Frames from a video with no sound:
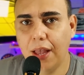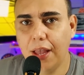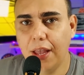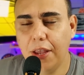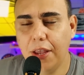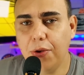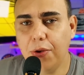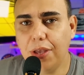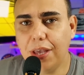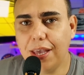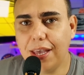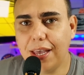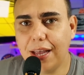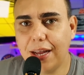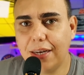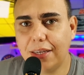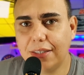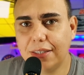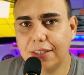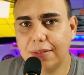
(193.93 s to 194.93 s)
E o que, que
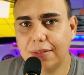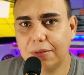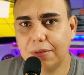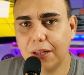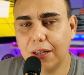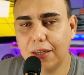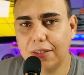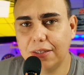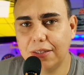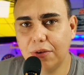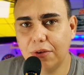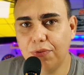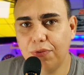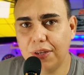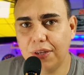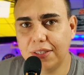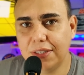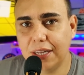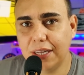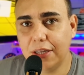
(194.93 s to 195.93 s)
elas est estão
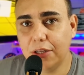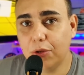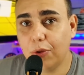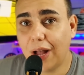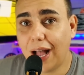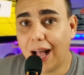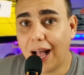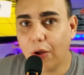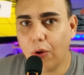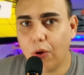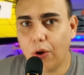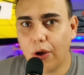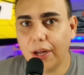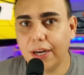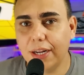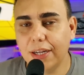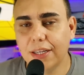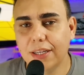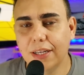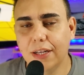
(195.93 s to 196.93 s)
fazendo
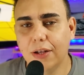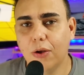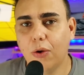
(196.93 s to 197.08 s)
agora?